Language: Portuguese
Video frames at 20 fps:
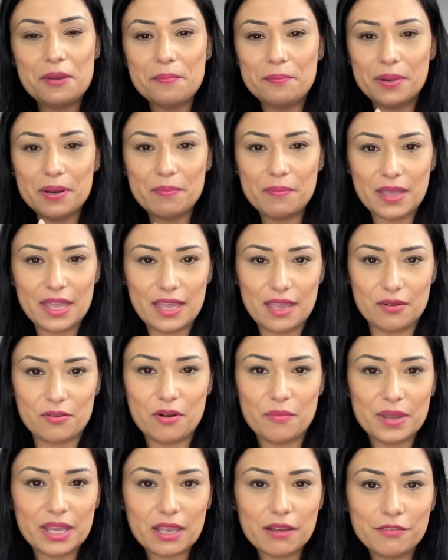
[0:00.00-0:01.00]
Primeiro,
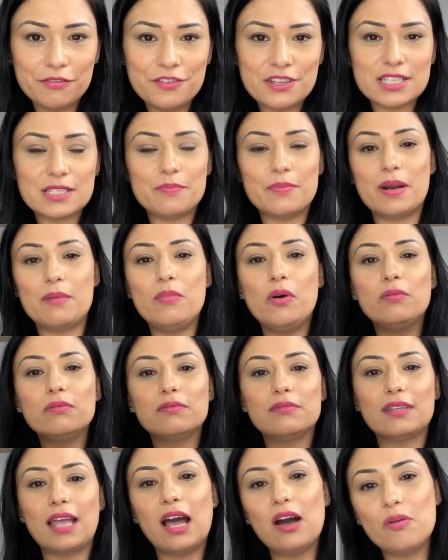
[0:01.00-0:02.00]
como é que eu fiz para
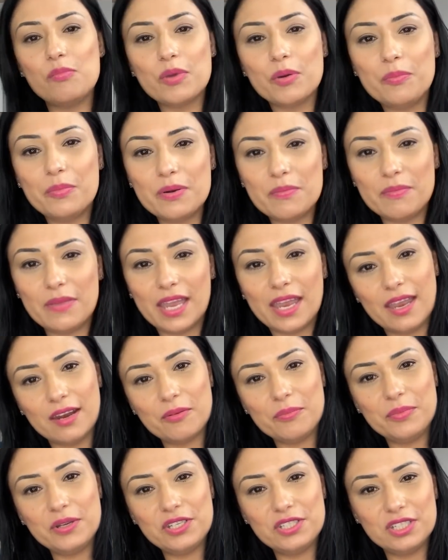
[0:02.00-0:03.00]
montar o meu
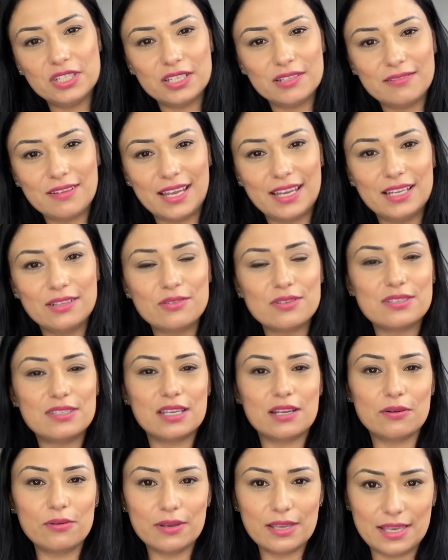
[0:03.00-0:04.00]
primeiro pedido aí do
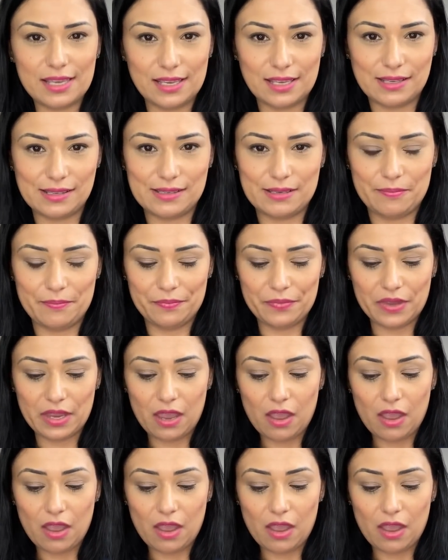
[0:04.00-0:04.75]
ciclo 15?